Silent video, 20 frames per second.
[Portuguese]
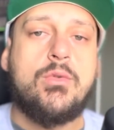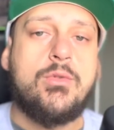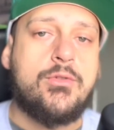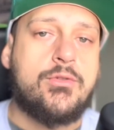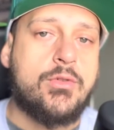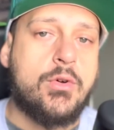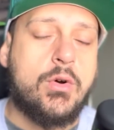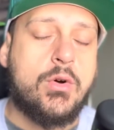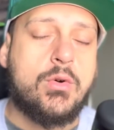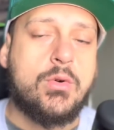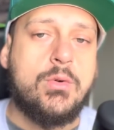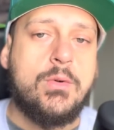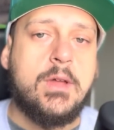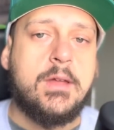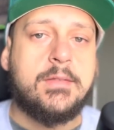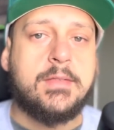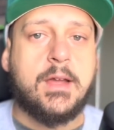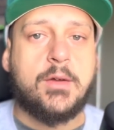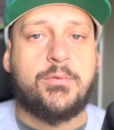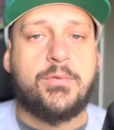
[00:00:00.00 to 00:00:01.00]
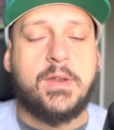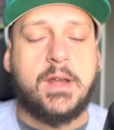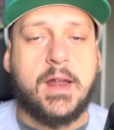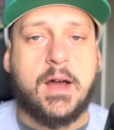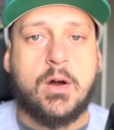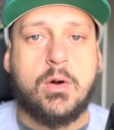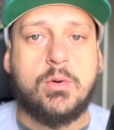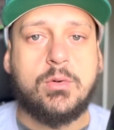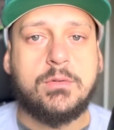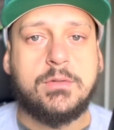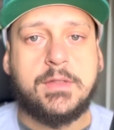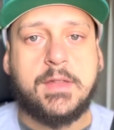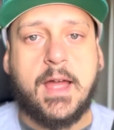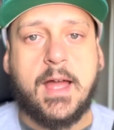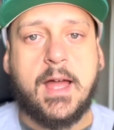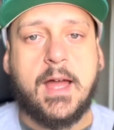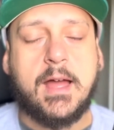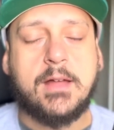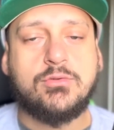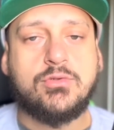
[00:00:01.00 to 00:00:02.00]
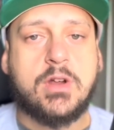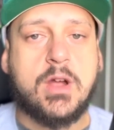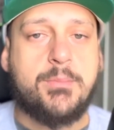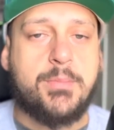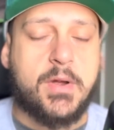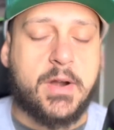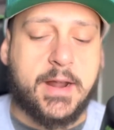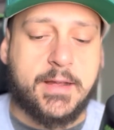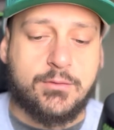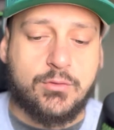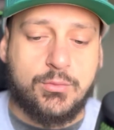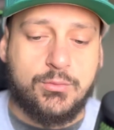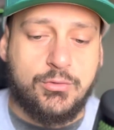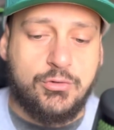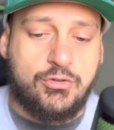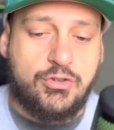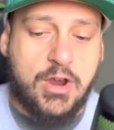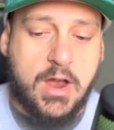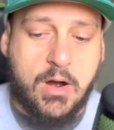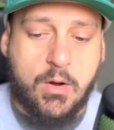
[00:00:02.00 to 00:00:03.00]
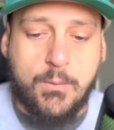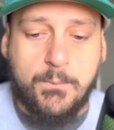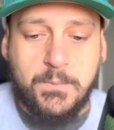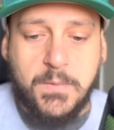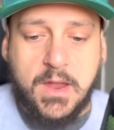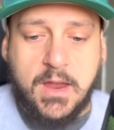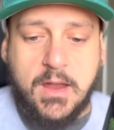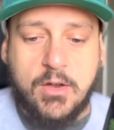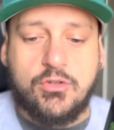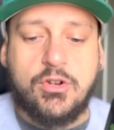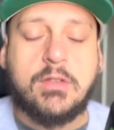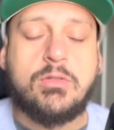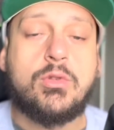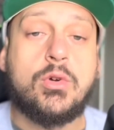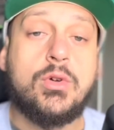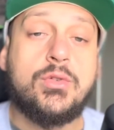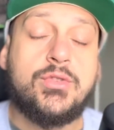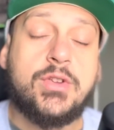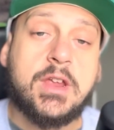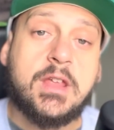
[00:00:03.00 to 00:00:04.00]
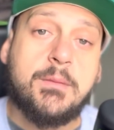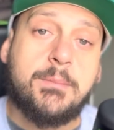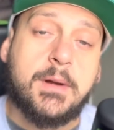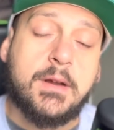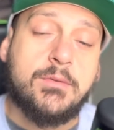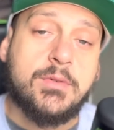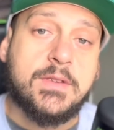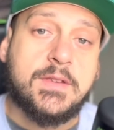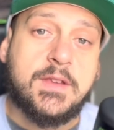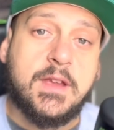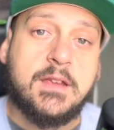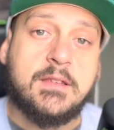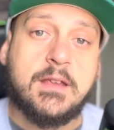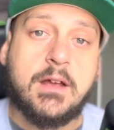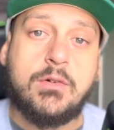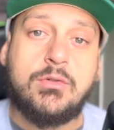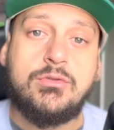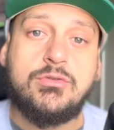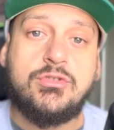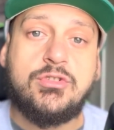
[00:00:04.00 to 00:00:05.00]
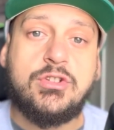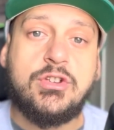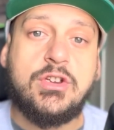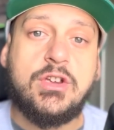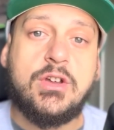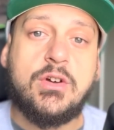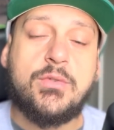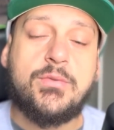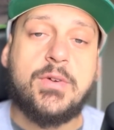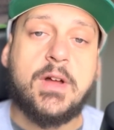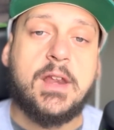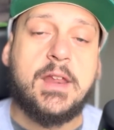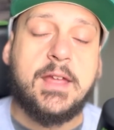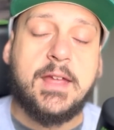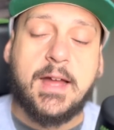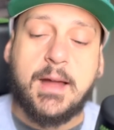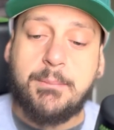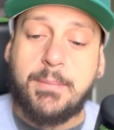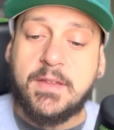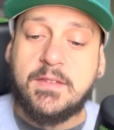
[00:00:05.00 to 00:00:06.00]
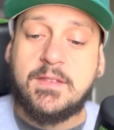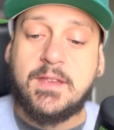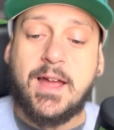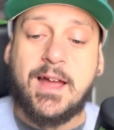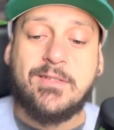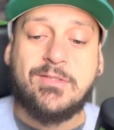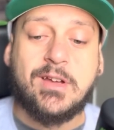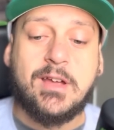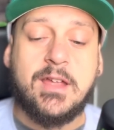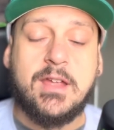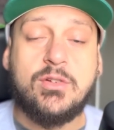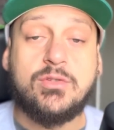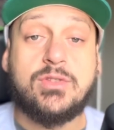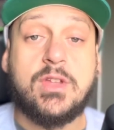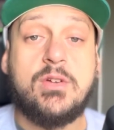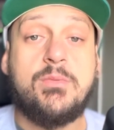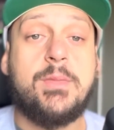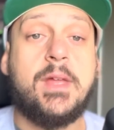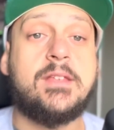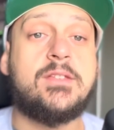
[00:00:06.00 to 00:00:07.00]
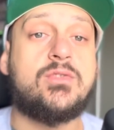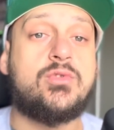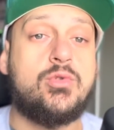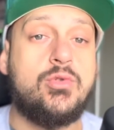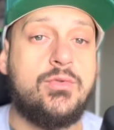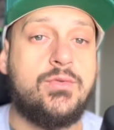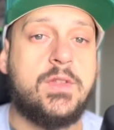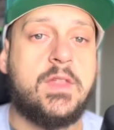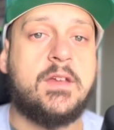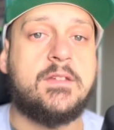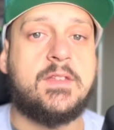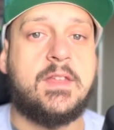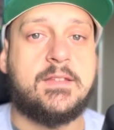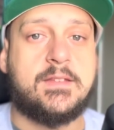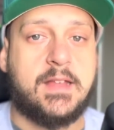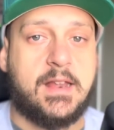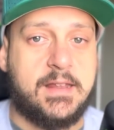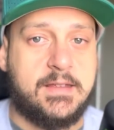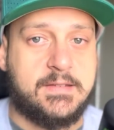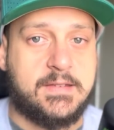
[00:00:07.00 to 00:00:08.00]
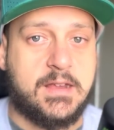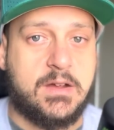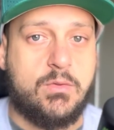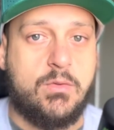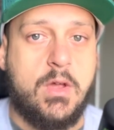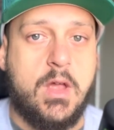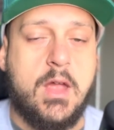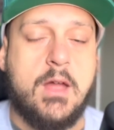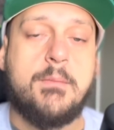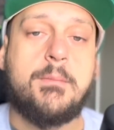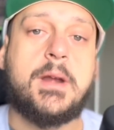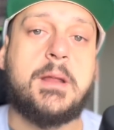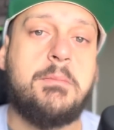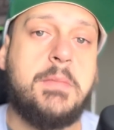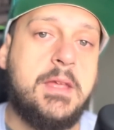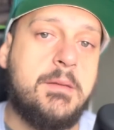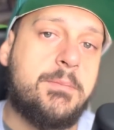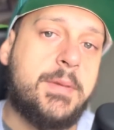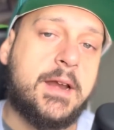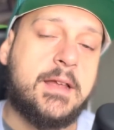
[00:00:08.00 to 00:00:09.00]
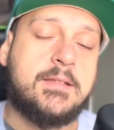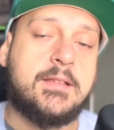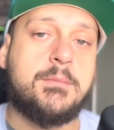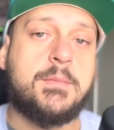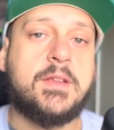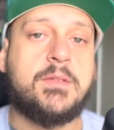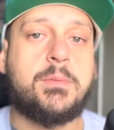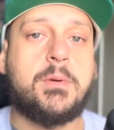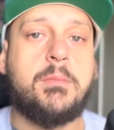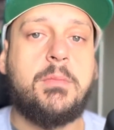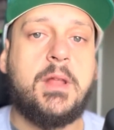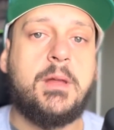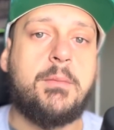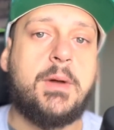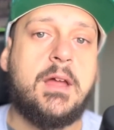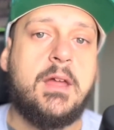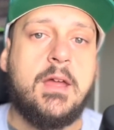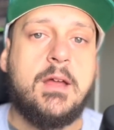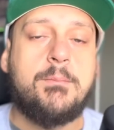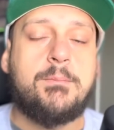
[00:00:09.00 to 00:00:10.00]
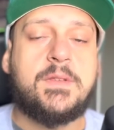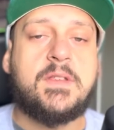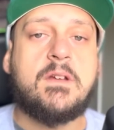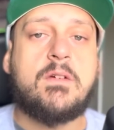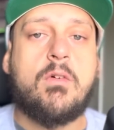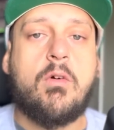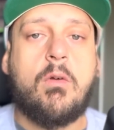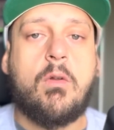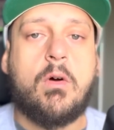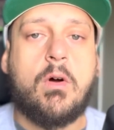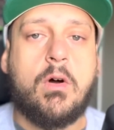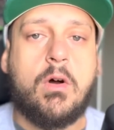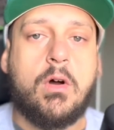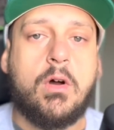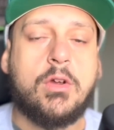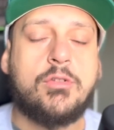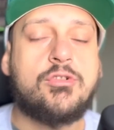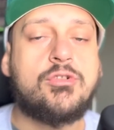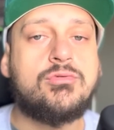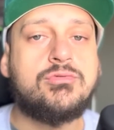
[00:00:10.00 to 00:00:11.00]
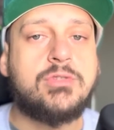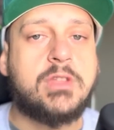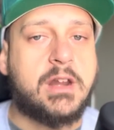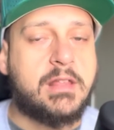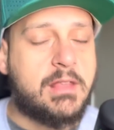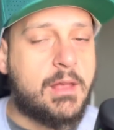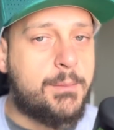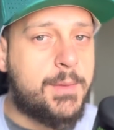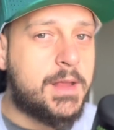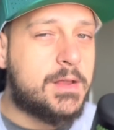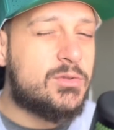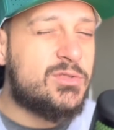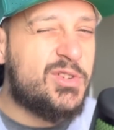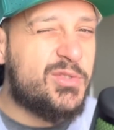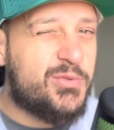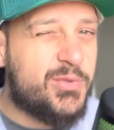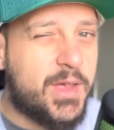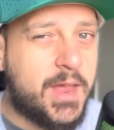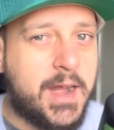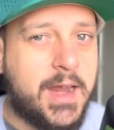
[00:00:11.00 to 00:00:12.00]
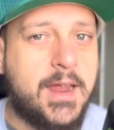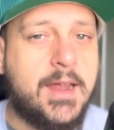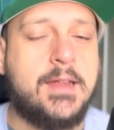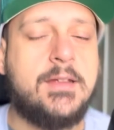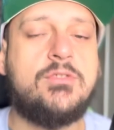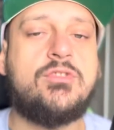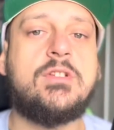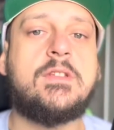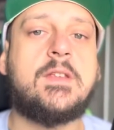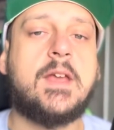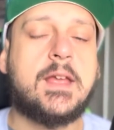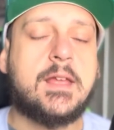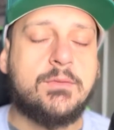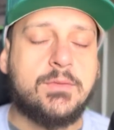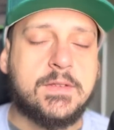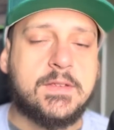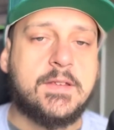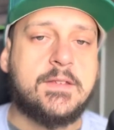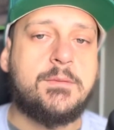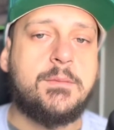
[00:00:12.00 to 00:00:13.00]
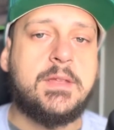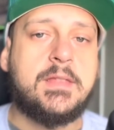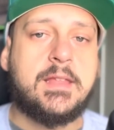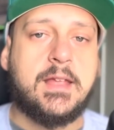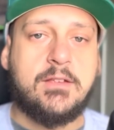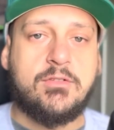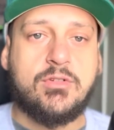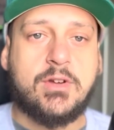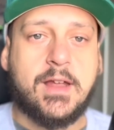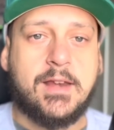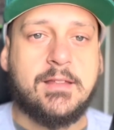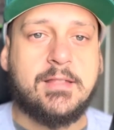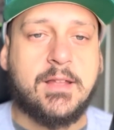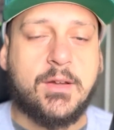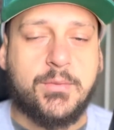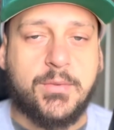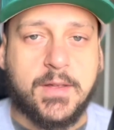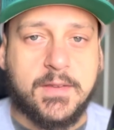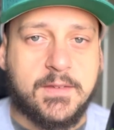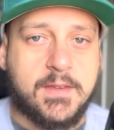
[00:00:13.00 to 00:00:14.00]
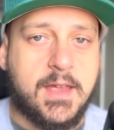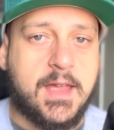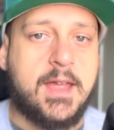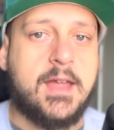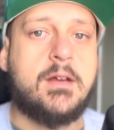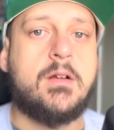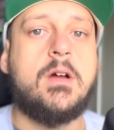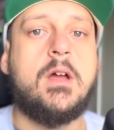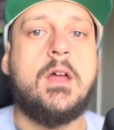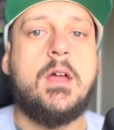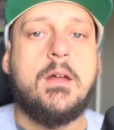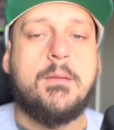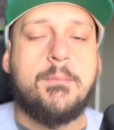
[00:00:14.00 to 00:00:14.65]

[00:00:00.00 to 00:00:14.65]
o jogo da final da, do Campeonato Mundial. Eu já trouxe aqui para vocês aonde eu falei, rapaziada, eu tenho minhas dúvidas dessa lesão. Para mim parece mais problema psicológico, um tratamento diferente se é que vocês me entendem o que ele tá fazendo.